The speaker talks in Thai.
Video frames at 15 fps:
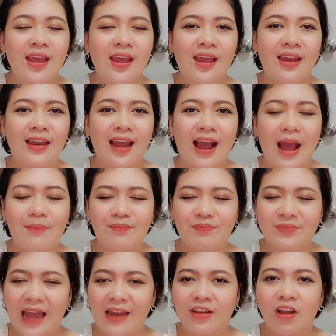นะคะ
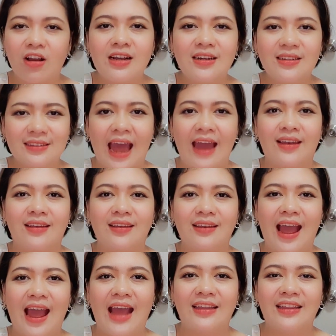ตัดก็คือตัด
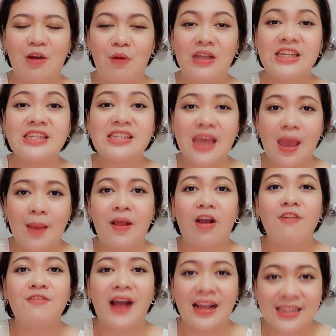นะคะแต่ว่าจะเจ็บแล้วก็
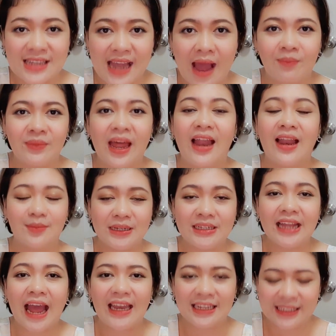ฝังจำนะพื้น
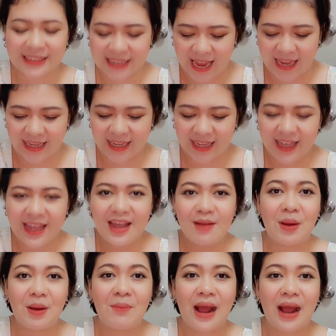ฐานนิสัย
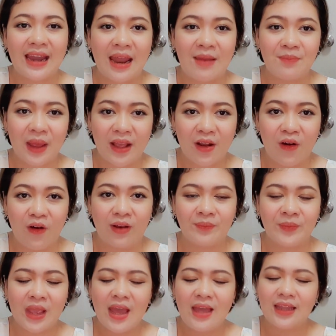ประมาณนั้นไปก่อน
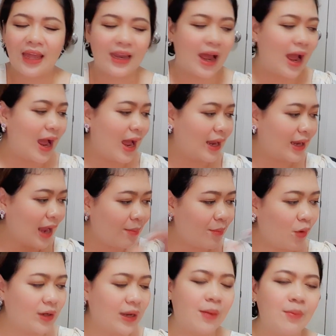แต่ถ้าทั้งหม
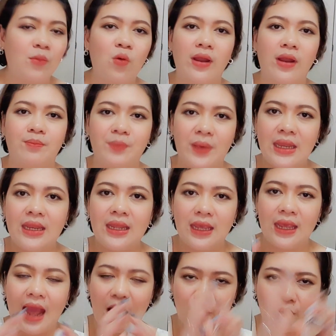ดทั้งมวลปีนี้
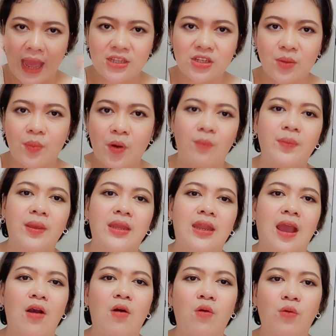เอาแค่เฉพาะปีนี้
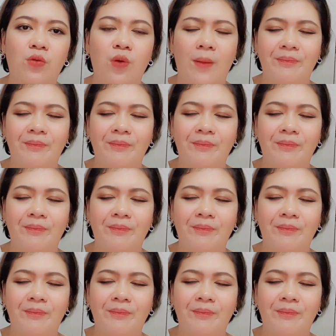องค์รวม